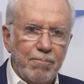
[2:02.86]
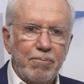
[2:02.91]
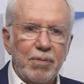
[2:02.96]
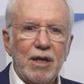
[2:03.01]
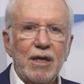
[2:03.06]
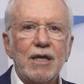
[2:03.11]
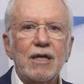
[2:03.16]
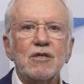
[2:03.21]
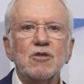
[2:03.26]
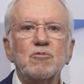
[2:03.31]

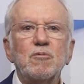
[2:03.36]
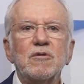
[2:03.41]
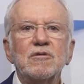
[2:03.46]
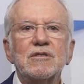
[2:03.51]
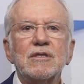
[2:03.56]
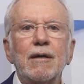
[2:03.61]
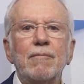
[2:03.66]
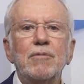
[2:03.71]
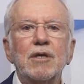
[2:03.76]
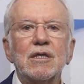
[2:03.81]
pela
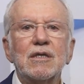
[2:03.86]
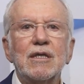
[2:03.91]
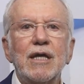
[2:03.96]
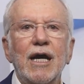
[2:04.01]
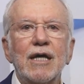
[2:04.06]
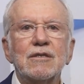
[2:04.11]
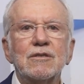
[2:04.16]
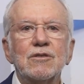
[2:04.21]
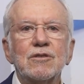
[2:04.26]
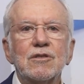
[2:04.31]

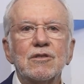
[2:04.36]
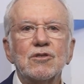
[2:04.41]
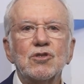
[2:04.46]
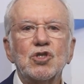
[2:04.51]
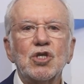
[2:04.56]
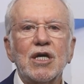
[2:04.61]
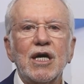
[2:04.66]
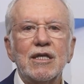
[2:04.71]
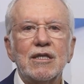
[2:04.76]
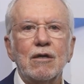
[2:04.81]
responsabilidade
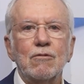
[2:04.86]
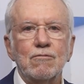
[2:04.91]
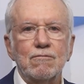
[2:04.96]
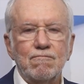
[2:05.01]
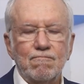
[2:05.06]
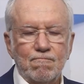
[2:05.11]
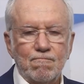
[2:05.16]
de cada um.